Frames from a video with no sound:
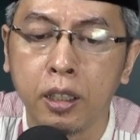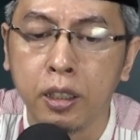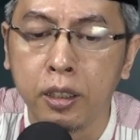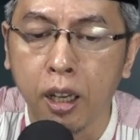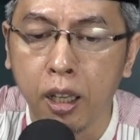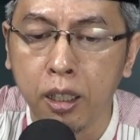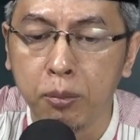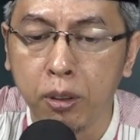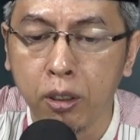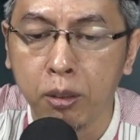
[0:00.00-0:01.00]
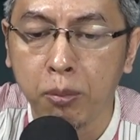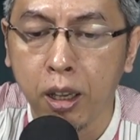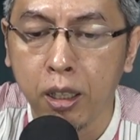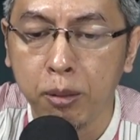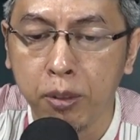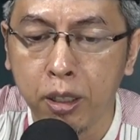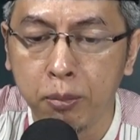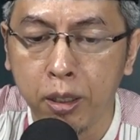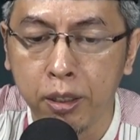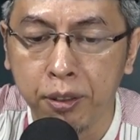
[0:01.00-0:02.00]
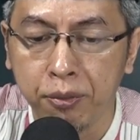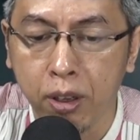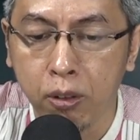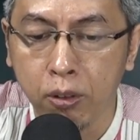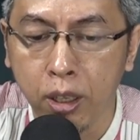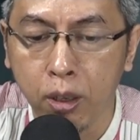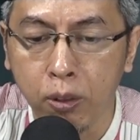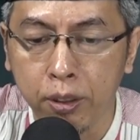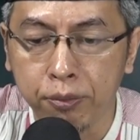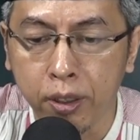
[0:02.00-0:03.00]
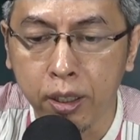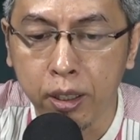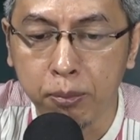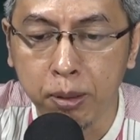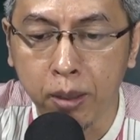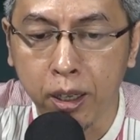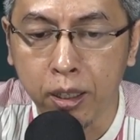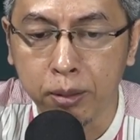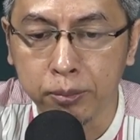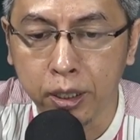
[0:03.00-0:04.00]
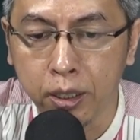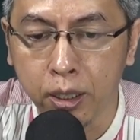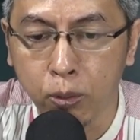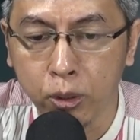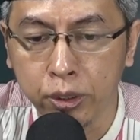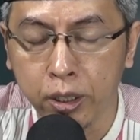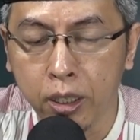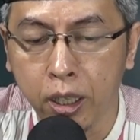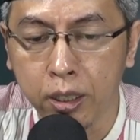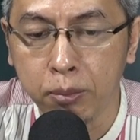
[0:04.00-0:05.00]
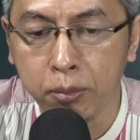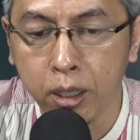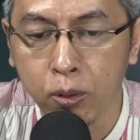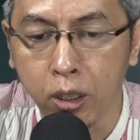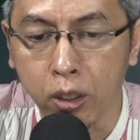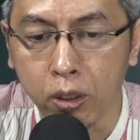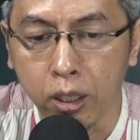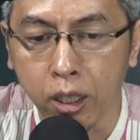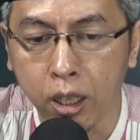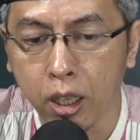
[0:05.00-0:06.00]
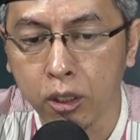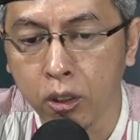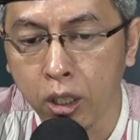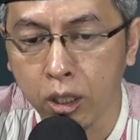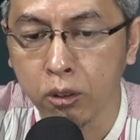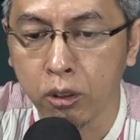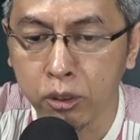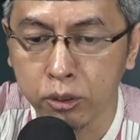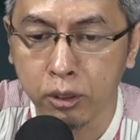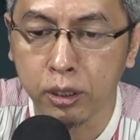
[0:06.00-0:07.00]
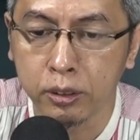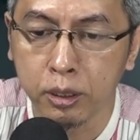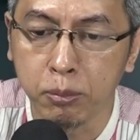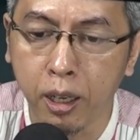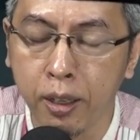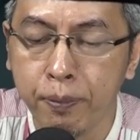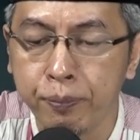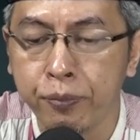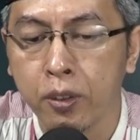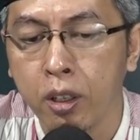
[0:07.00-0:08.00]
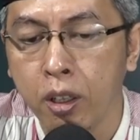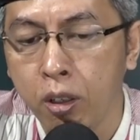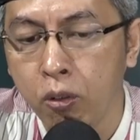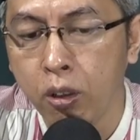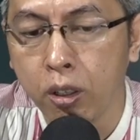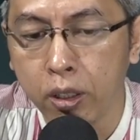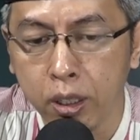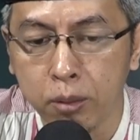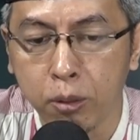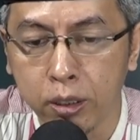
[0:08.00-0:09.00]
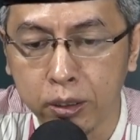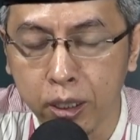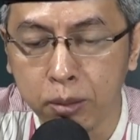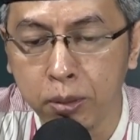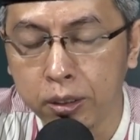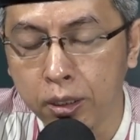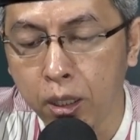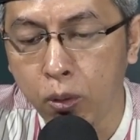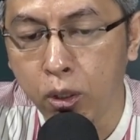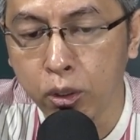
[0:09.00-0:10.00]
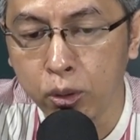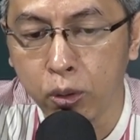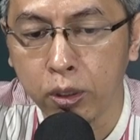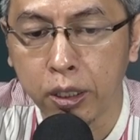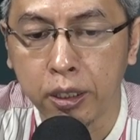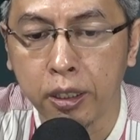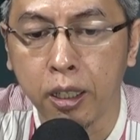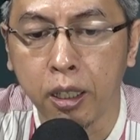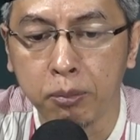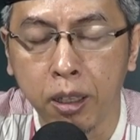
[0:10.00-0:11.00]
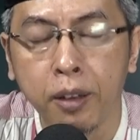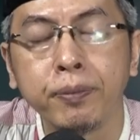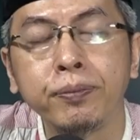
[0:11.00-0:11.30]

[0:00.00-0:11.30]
Ya alim Allah ma'alimna ma yanfa'una wa anfa'na bima'alamtana wa zidna ilma wa aranal haqqa haqqa warzuqna tiba'ah wa aranal batila batila warzuqna jitinabah